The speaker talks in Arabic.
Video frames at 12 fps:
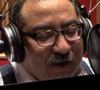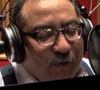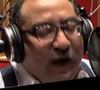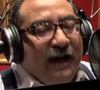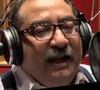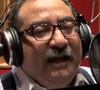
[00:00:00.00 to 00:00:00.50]

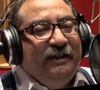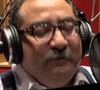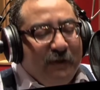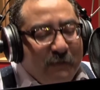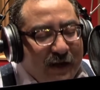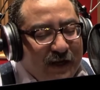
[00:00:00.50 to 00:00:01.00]
وعلى قد
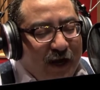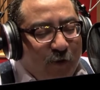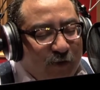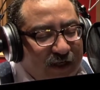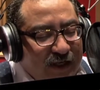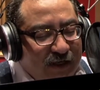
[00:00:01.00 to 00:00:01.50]
ما
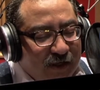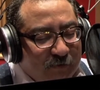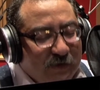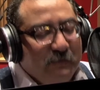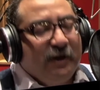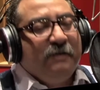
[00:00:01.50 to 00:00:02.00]
منعوا ليه
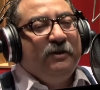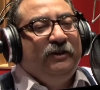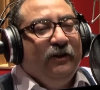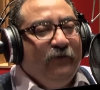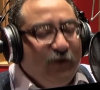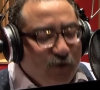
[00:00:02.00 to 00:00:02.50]
من برامج
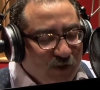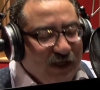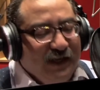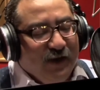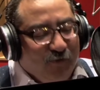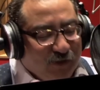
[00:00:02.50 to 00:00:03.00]

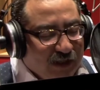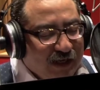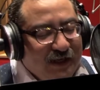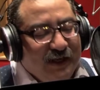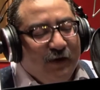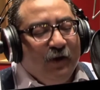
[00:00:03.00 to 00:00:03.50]
تلفزيونية
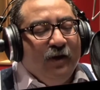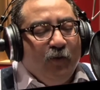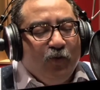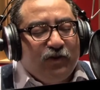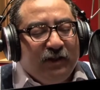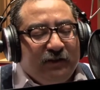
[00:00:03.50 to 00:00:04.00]
وفضائية
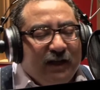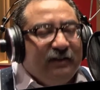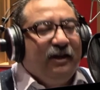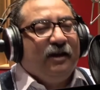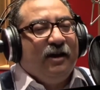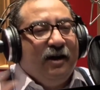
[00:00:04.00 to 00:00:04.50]
ومصادرات
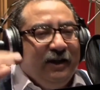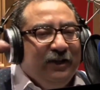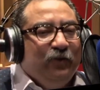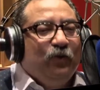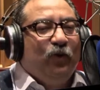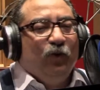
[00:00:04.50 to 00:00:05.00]

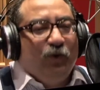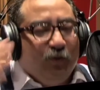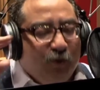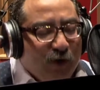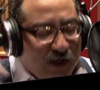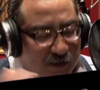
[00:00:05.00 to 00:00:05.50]
جرايد
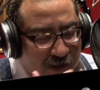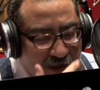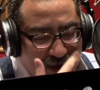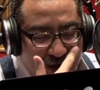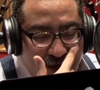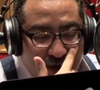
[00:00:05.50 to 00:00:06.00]
وكتب وك...
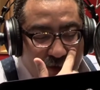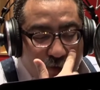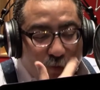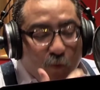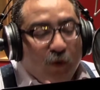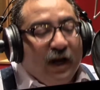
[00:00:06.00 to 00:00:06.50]

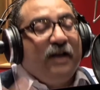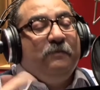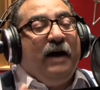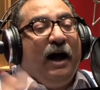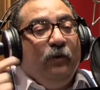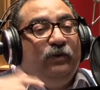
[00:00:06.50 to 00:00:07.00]

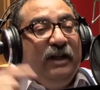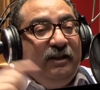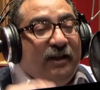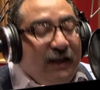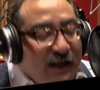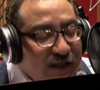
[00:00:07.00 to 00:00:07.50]
ورغم
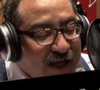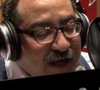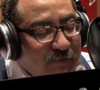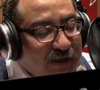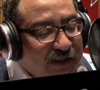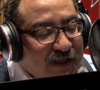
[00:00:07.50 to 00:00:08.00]
عودتي
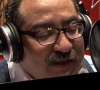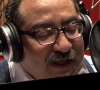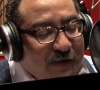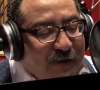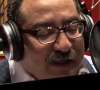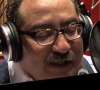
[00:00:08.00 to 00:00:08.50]
للإذاعة
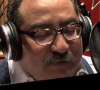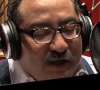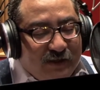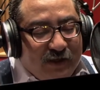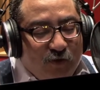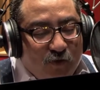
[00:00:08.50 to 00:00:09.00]
المدرسية بعدها
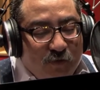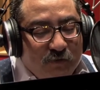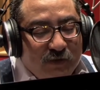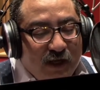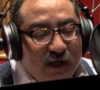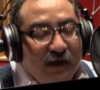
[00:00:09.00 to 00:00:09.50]
بكذا يوم
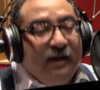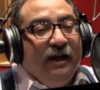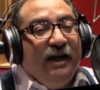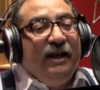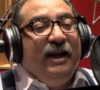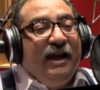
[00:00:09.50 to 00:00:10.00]

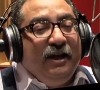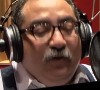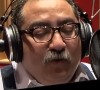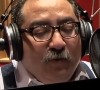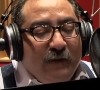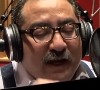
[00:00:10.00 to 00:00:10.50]
إلا
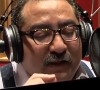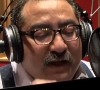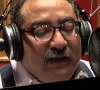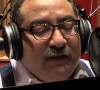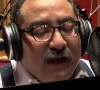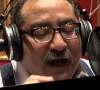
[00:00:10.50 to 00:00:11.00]
إنه ما
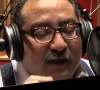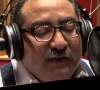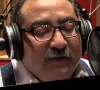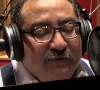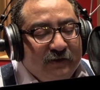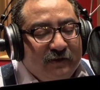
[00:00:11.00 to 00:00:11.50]
زلت
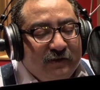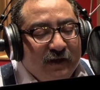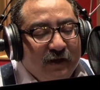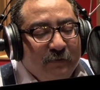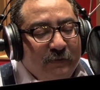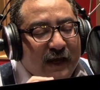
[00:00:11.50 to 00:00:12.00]
أحتفظ
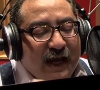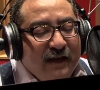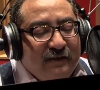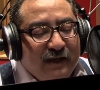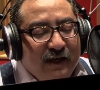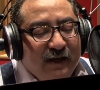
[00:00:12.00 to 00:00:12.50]

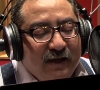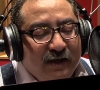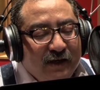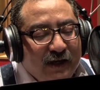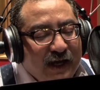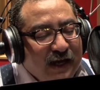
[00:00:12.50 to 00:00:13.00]
بأسى
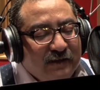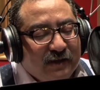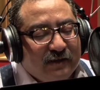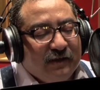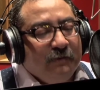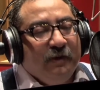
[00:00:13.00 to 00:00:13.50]
هذا
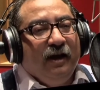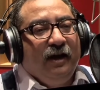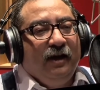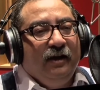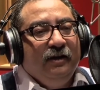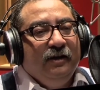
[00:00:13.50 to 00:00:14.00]
الصباح
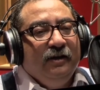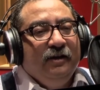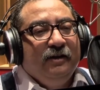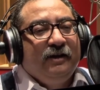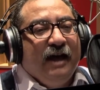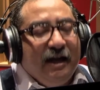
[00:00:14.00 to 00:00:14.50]

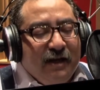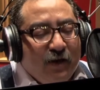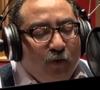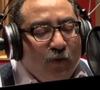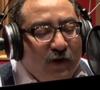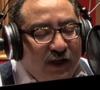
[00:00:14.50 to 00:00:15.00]

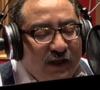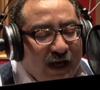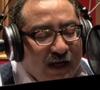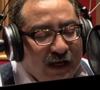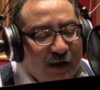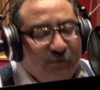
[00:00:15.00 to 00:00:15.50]
كأن جرحي على